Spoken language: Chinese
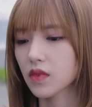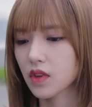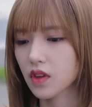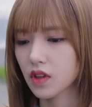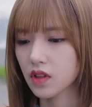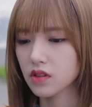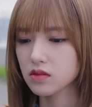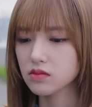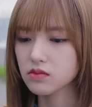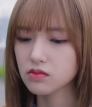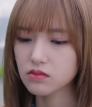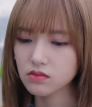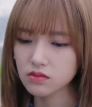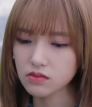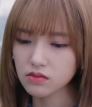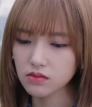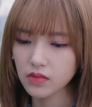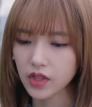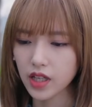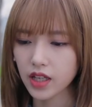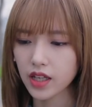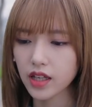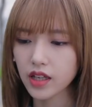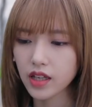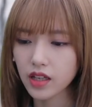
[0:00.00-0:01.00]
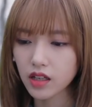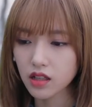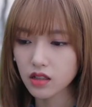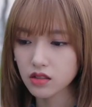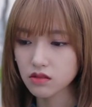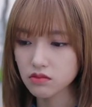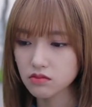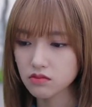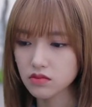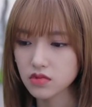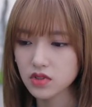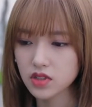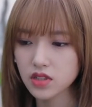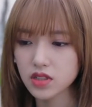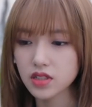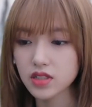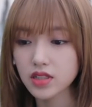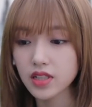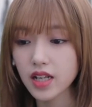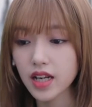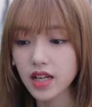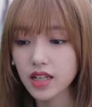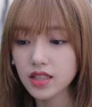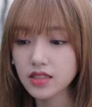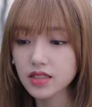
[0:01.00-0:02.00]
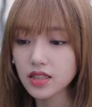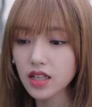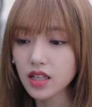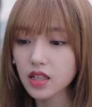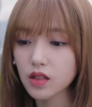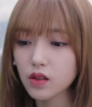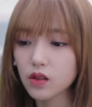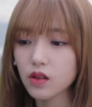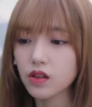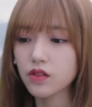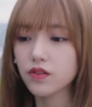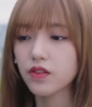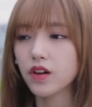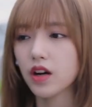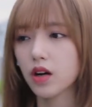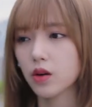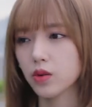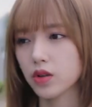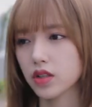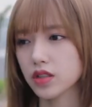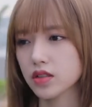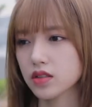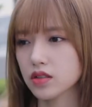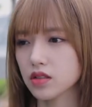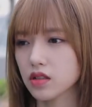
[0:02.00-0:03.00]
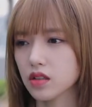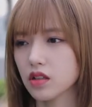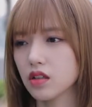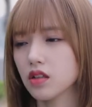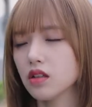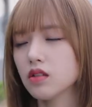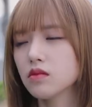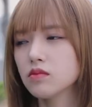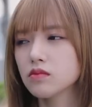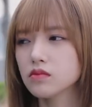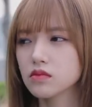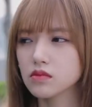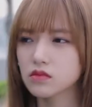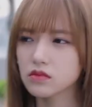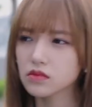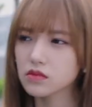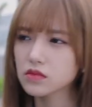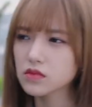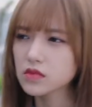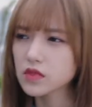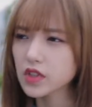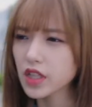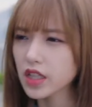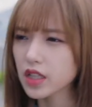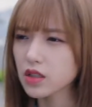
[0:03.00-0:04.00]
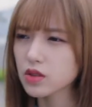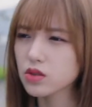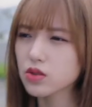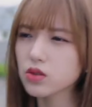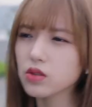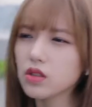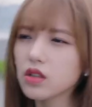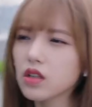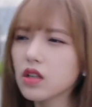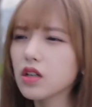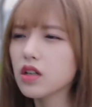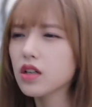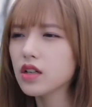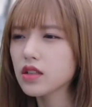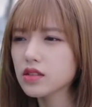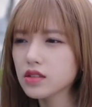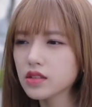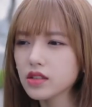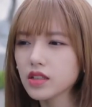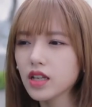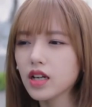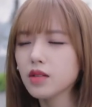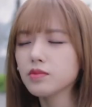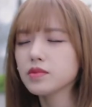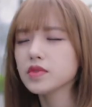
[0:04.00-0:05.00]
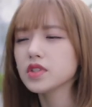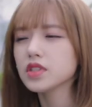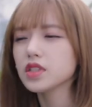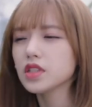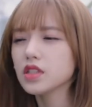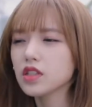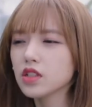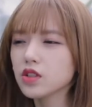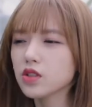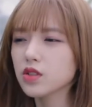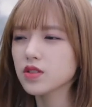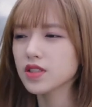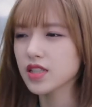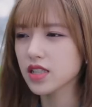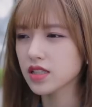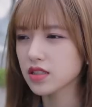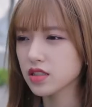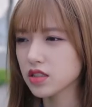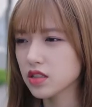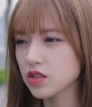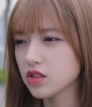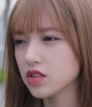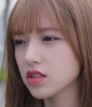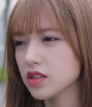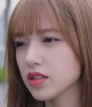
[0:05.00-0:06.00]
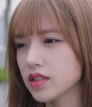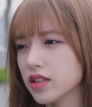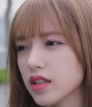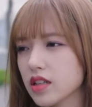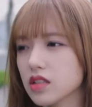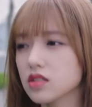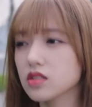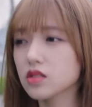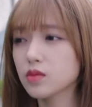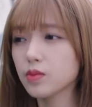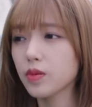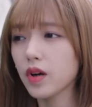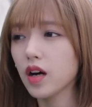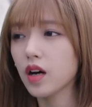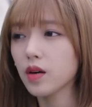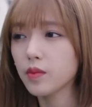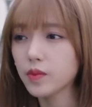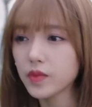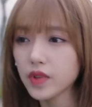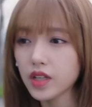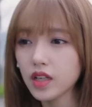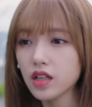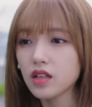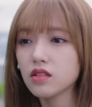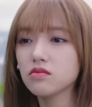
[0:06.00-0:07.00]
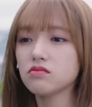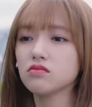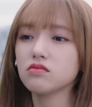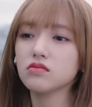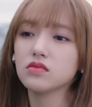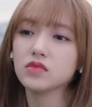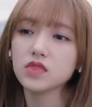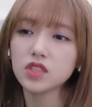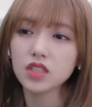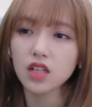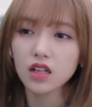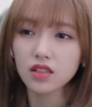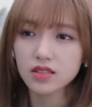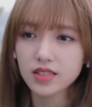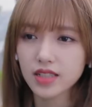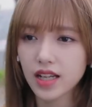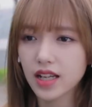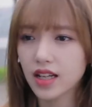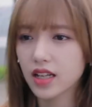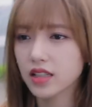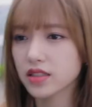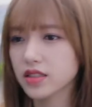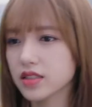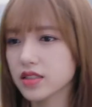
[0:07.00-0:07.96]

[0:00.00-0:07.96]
我当你粉头啊？没，是艾佳给我发微信。他说他们基地就在 ZGDX 旁边，要下来